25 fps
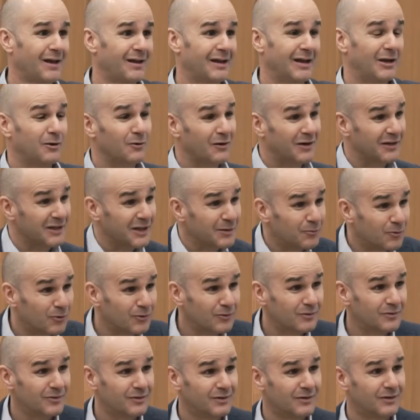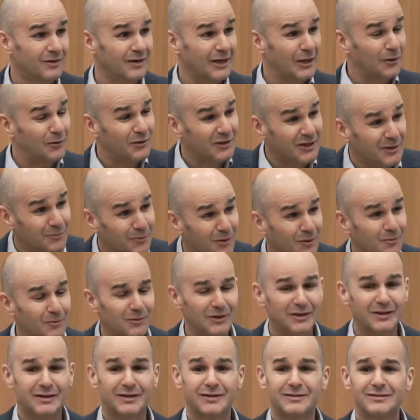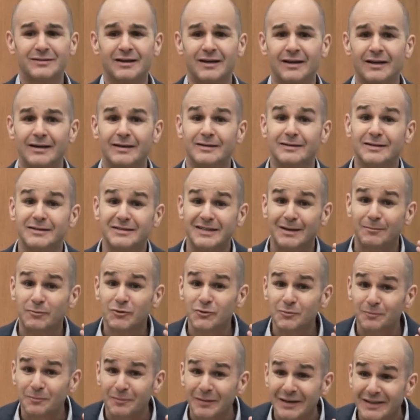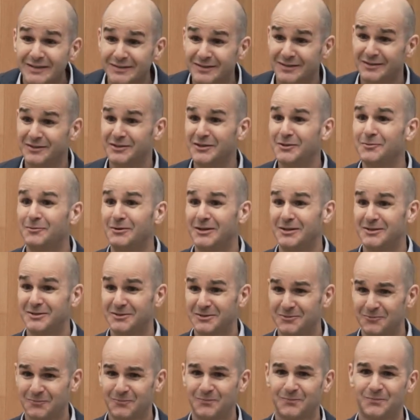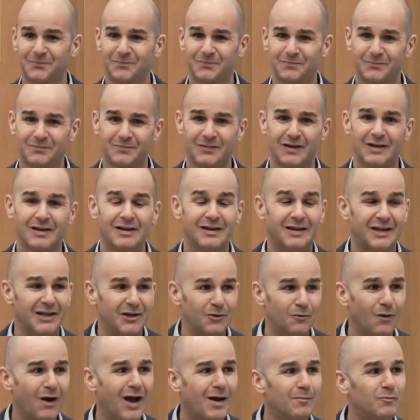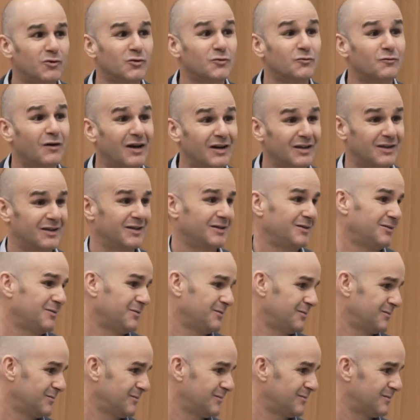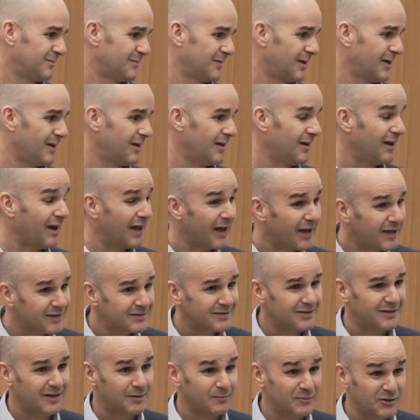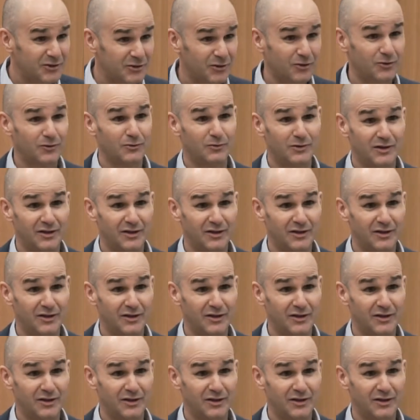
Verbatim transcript: El objetivo, el objetivo como líderes es que seamos prescindibles, que no hagamos falta. Esa es la misión de un